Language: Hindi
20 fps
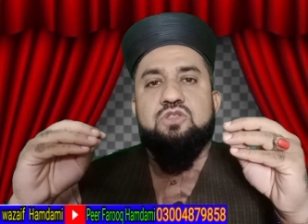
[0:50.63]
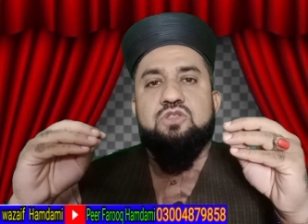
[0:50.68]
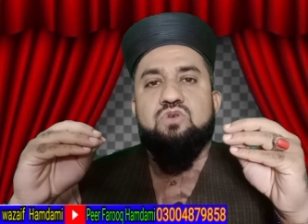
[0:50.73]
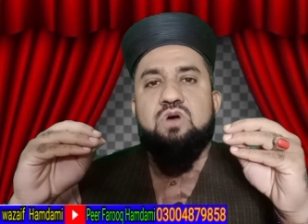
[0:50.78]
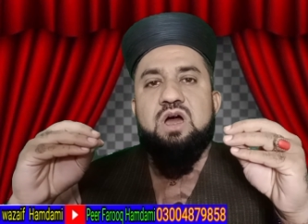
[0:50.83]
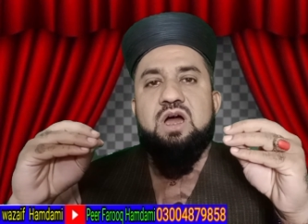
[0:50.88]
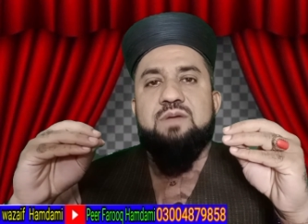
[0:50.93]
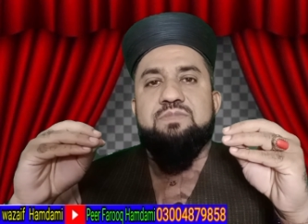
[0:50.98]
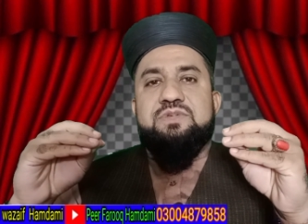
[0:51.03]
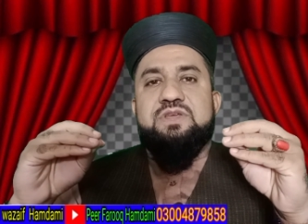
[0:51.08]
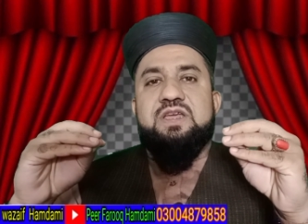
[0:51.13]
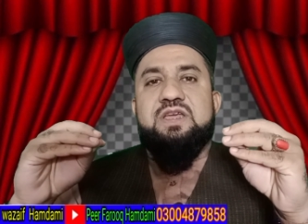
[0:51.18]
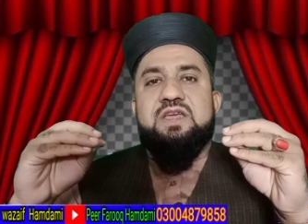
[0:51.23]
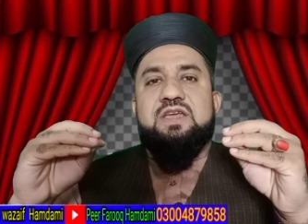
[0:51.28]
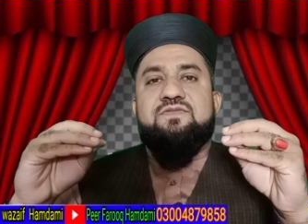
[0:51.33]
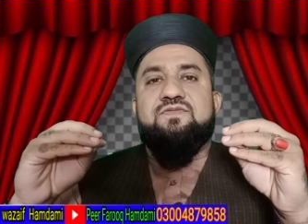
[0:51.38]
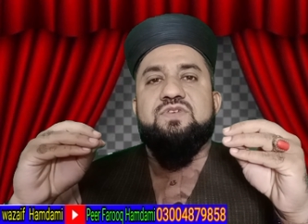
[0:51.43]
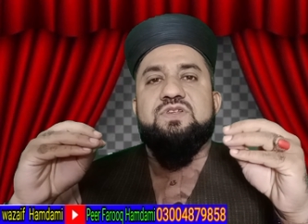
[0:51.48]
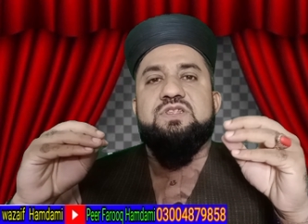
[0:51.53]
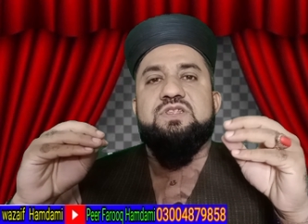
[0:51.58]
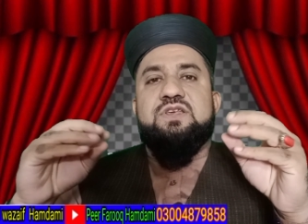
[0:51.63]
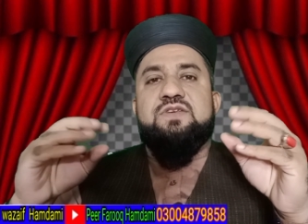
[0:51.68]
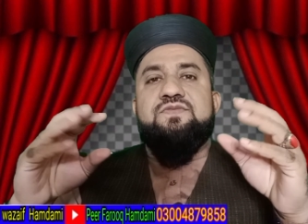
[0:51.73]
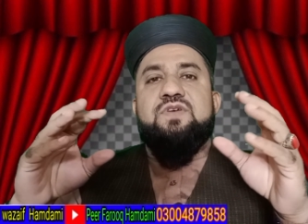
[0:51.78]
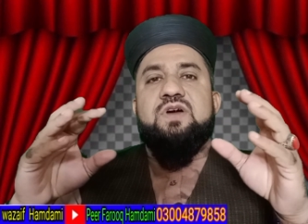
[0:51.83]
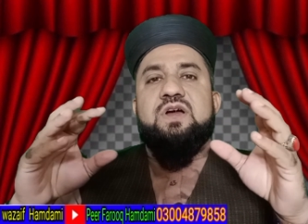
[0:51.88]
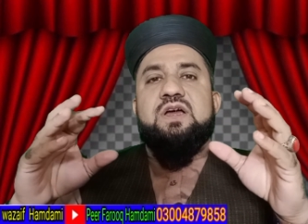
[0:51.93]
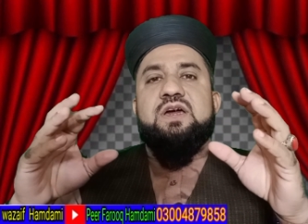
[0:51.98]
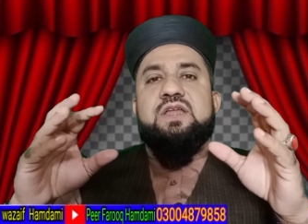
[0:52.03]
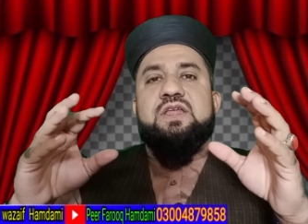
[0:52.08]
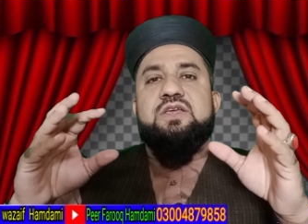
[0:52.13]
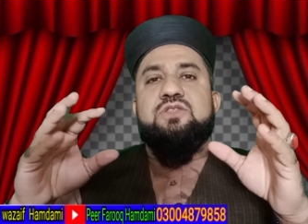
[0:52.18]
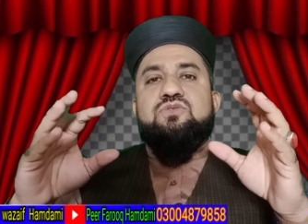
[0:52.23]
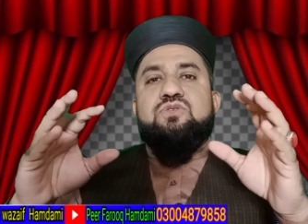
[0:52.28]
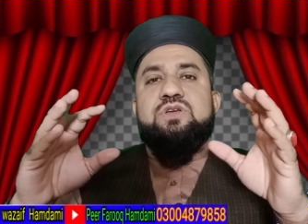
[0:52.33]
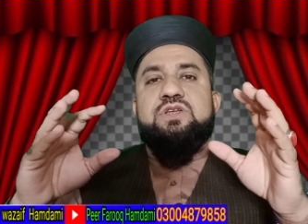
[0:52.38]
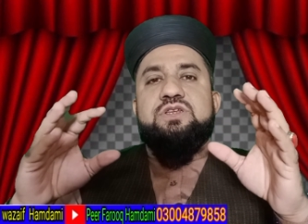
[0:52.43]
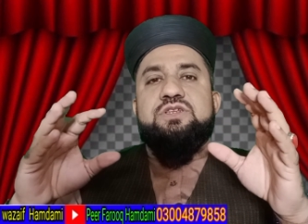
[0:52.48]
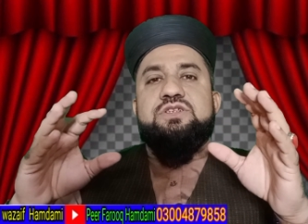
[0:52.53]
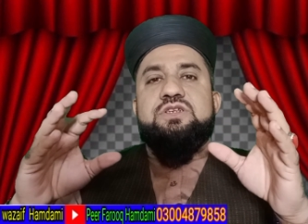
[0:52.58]
तो आप ये वजीफा करें तो
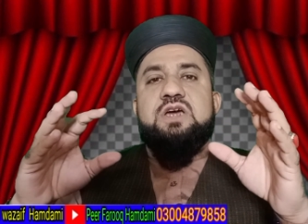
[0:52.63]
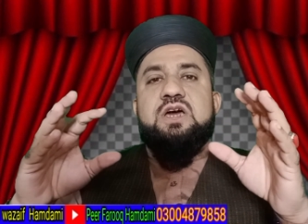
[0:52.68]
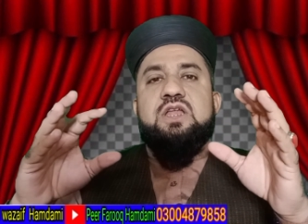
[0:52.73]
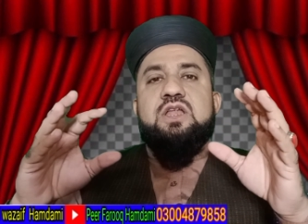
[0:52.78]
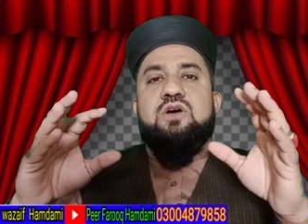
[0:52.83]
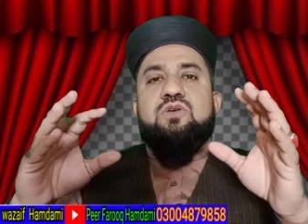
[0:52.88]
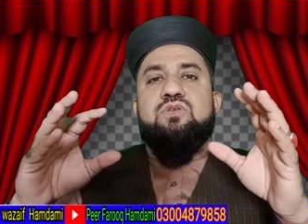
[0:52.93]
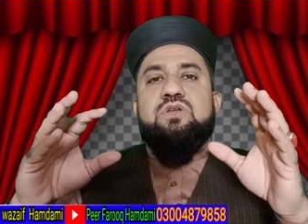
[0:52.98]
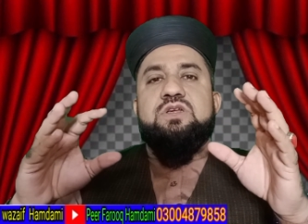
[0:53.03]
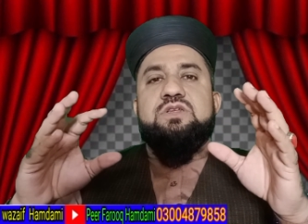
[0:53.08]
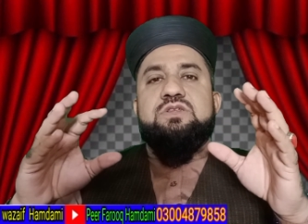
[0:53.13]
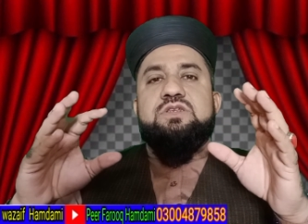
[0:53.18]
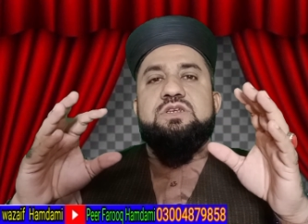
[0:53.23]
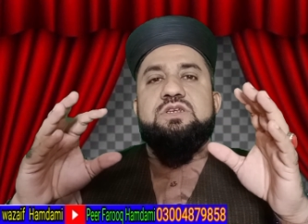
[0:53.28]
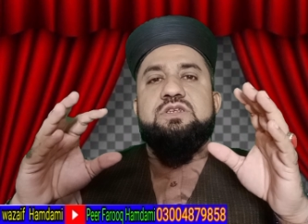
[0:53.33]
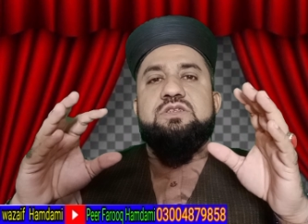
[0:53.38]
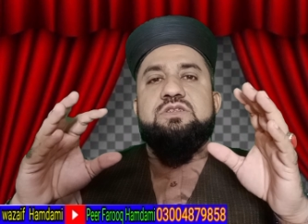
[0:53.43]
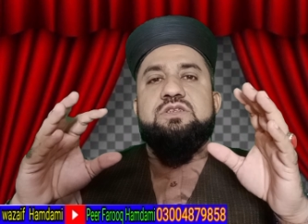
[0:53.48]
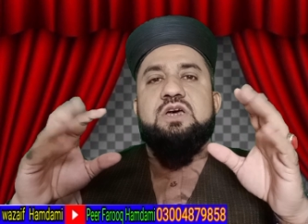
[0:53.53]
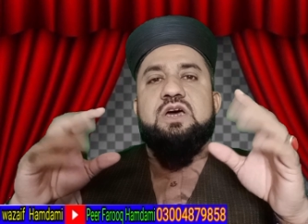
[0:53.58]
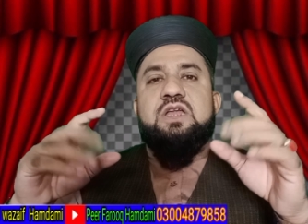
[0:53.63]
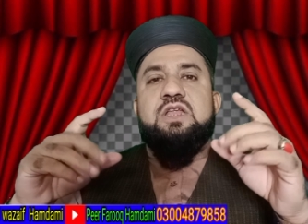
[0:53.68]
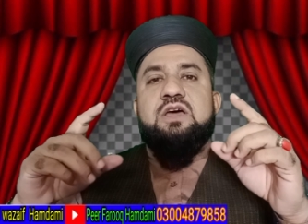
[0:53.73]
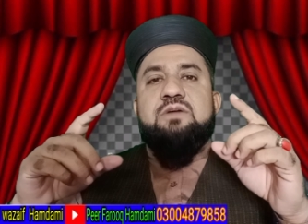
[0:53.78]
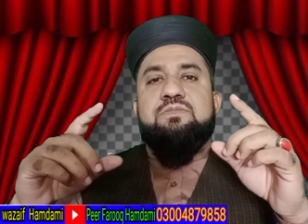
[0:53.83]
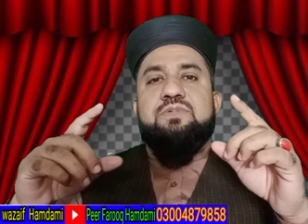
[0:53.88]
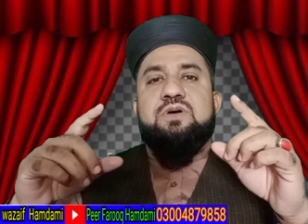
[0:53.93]
इन लजीज अल्लाह